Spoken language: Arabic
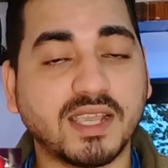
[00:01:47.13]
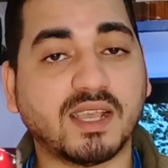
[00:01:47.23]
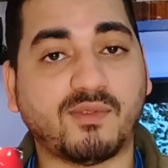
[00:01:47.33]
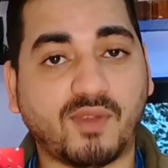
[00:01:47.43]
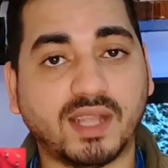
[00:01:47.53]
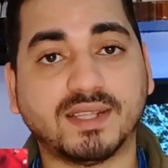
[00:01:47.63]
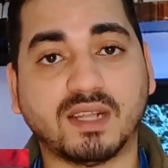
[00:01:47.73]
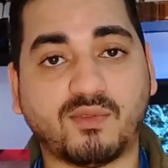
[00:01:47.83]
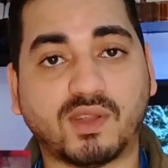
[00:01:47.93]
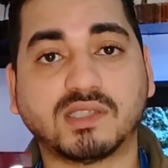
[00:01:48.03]
هي
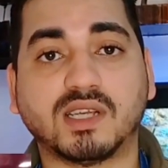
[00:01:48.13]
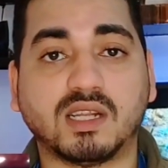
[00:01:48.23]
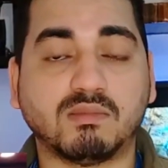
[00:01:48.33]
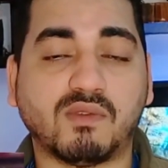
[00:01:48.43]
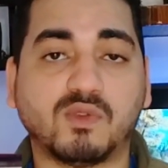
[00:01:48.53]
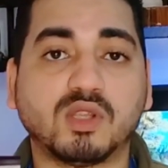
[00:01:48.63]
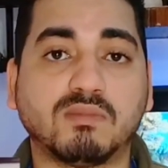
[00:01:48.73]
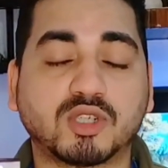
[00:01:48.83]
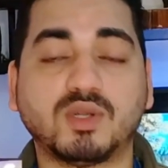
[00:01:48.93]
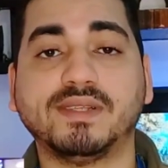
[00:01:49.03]
فعلا الفتره اللي المفروض
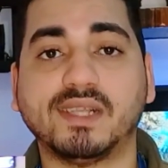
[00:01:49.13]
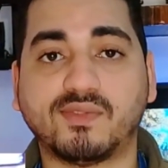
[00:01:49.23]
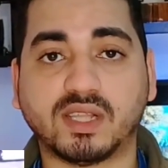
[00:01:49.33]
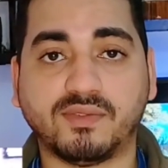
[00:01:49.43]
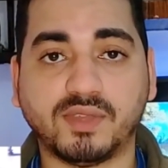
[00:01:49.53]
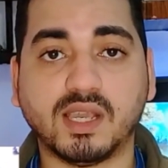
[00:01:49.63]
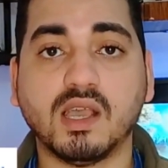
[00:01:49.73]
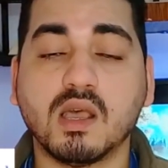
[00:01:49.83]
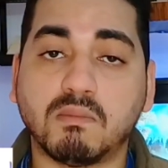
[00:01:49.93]
المشروع ده يتفتح فيها